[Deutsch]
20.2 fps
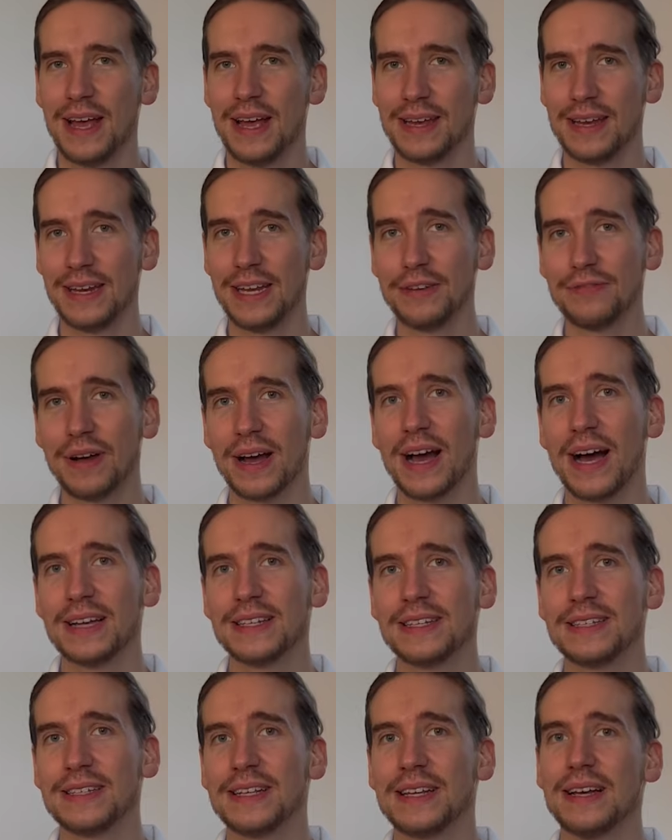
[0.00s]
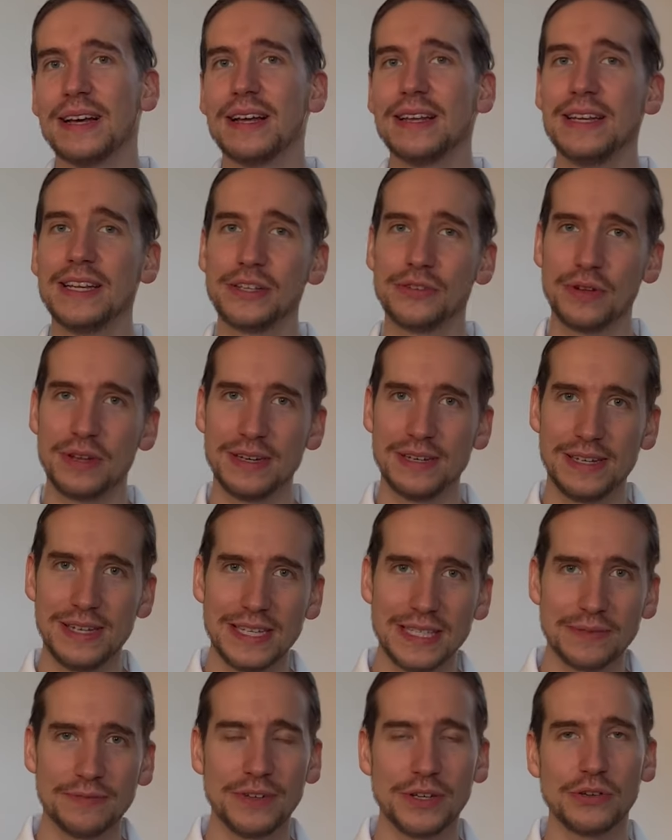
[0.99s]
Denn ich verrate dir nicht nur in
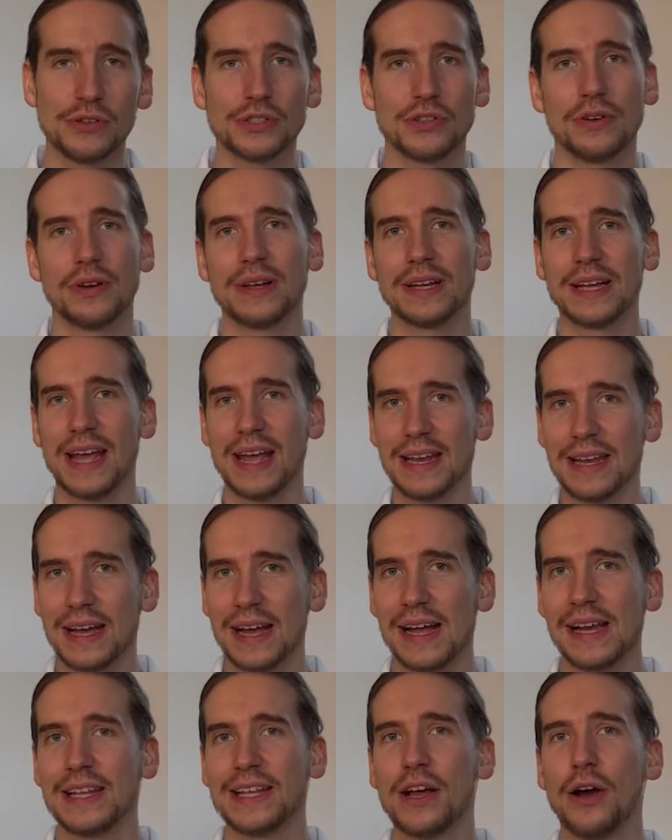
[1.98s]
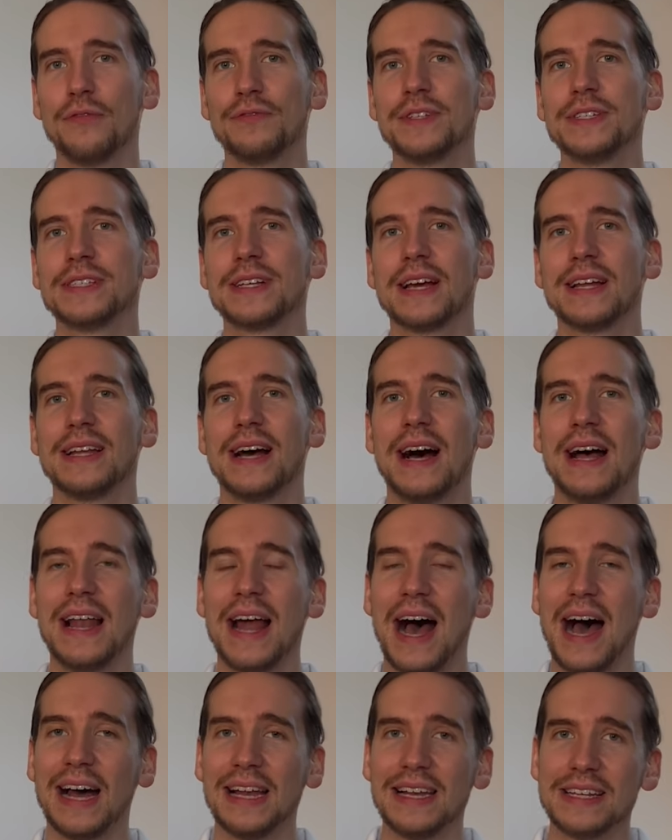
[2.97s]
diesem Video, sondern generell hier auf diesem Kanal
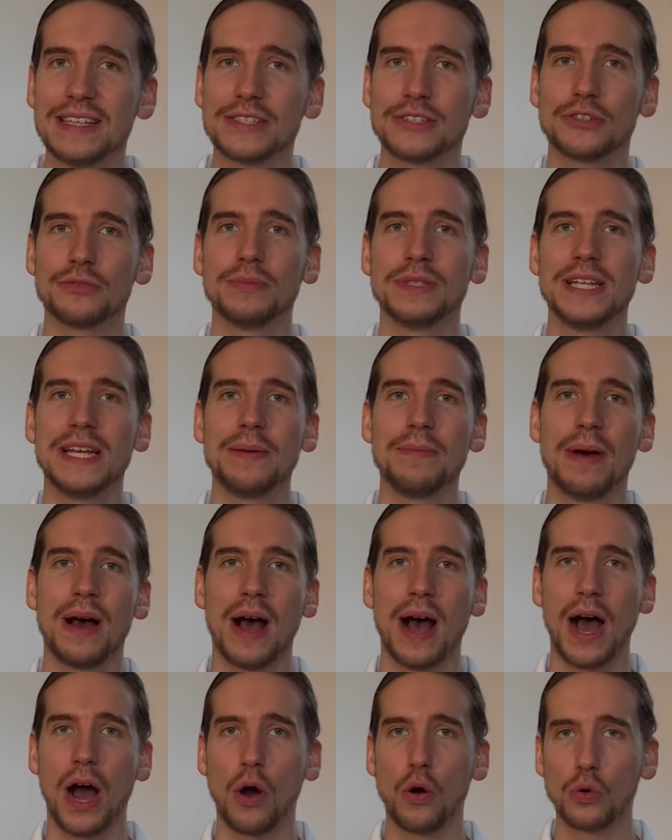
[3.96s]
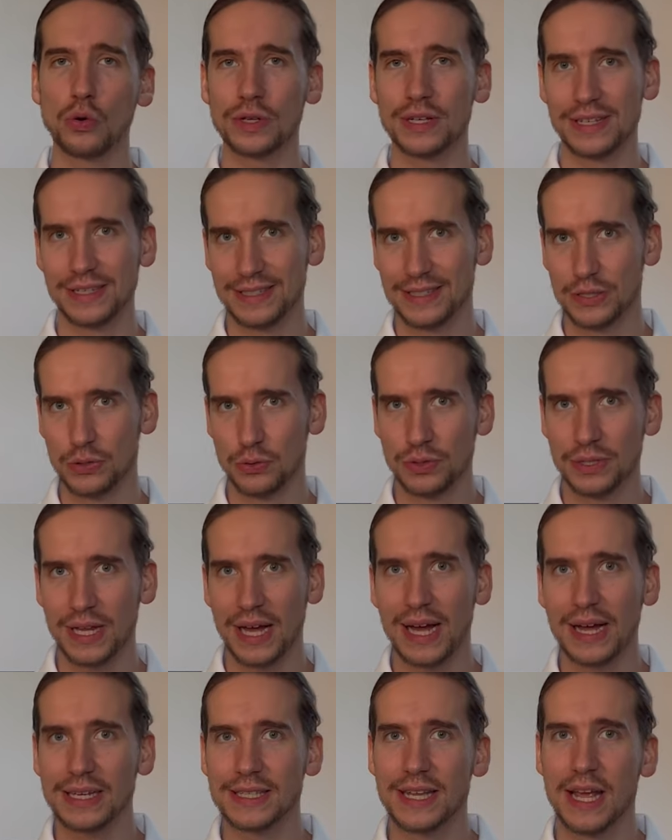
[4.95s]
alles zum Thema
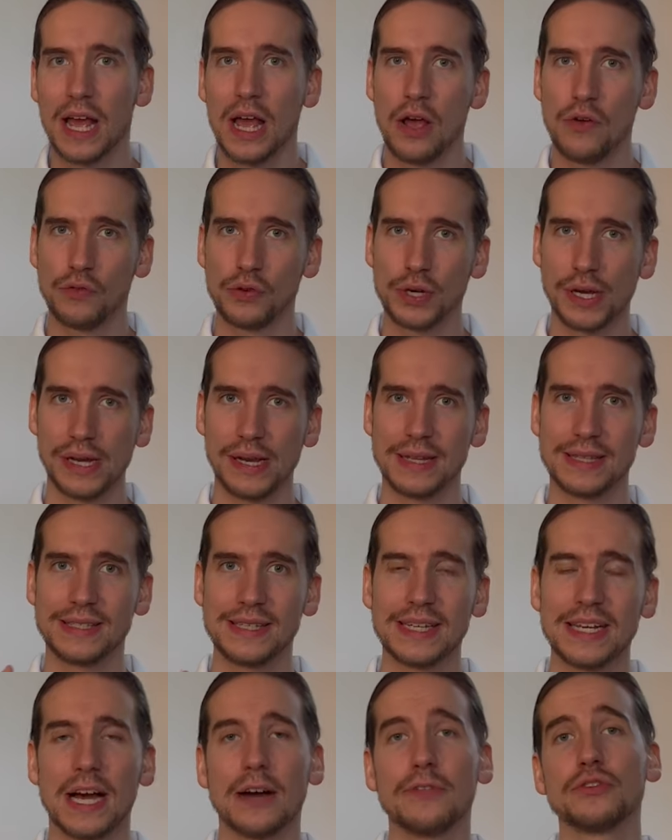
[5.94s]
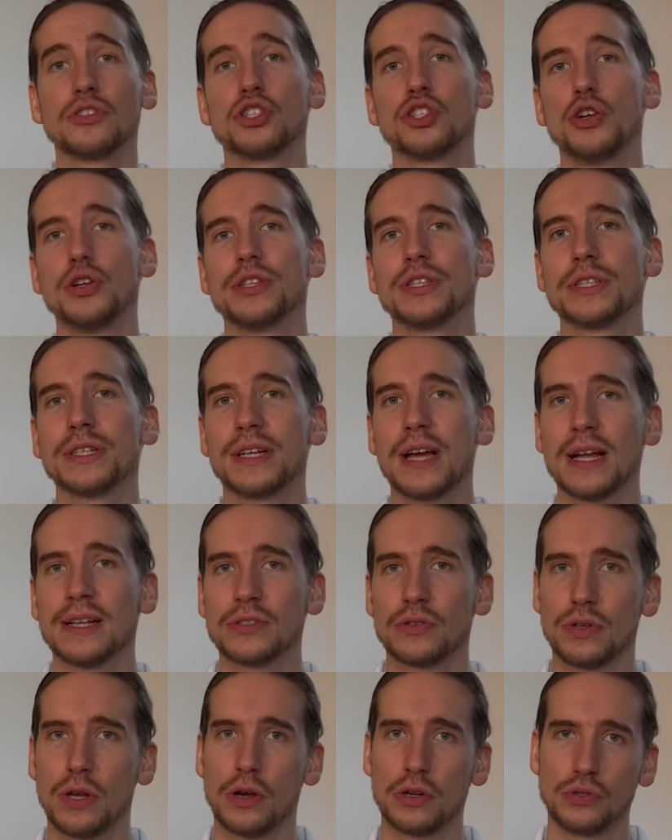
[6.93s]
Augengesundheit, wie du deine Sehkraft schützen kannst
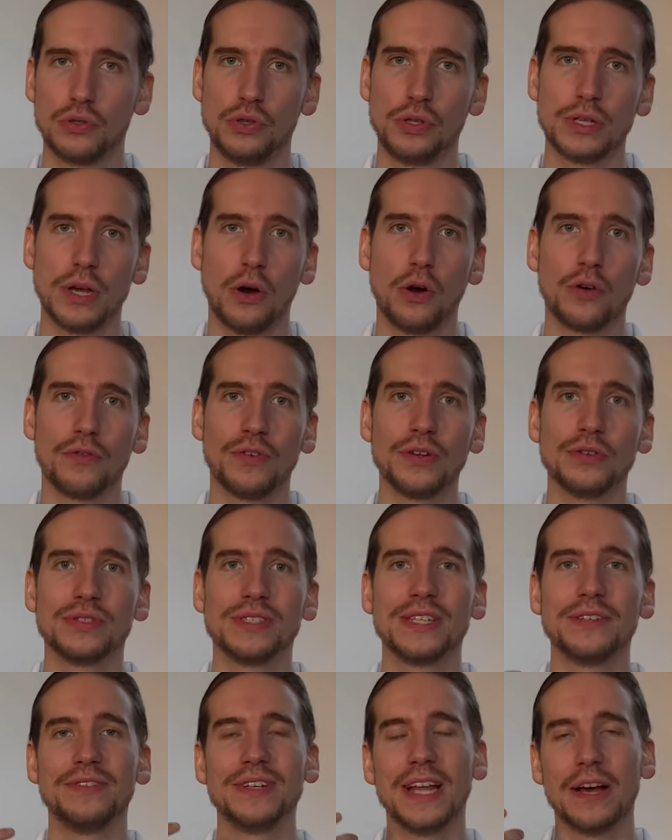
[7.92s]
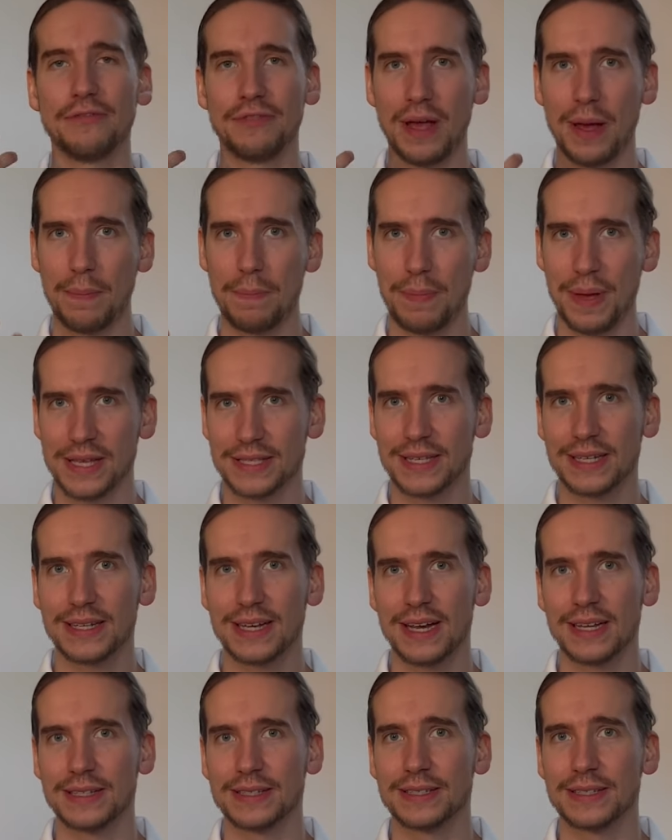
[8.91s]
und auch natürlich auch, wie du sie wieder verbessern
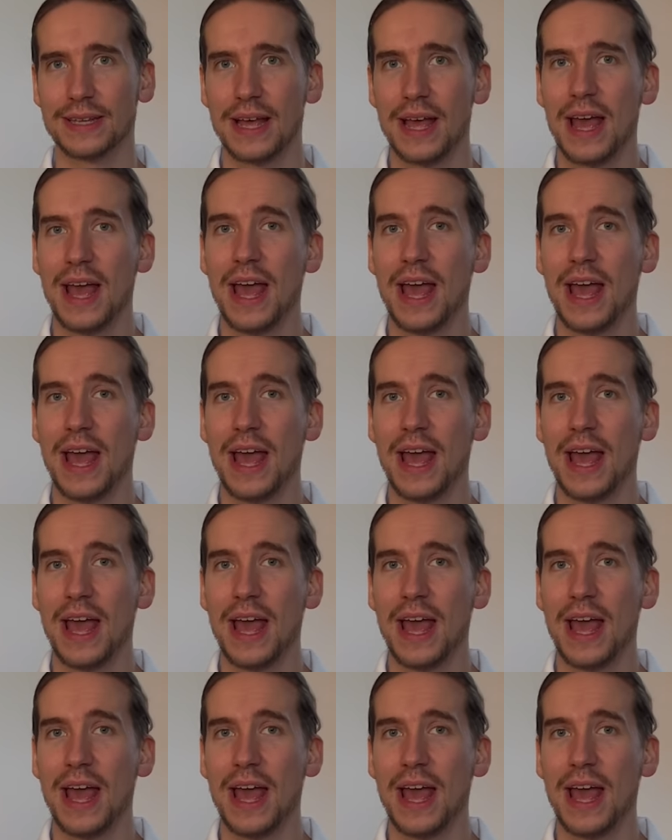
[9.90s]
kannst.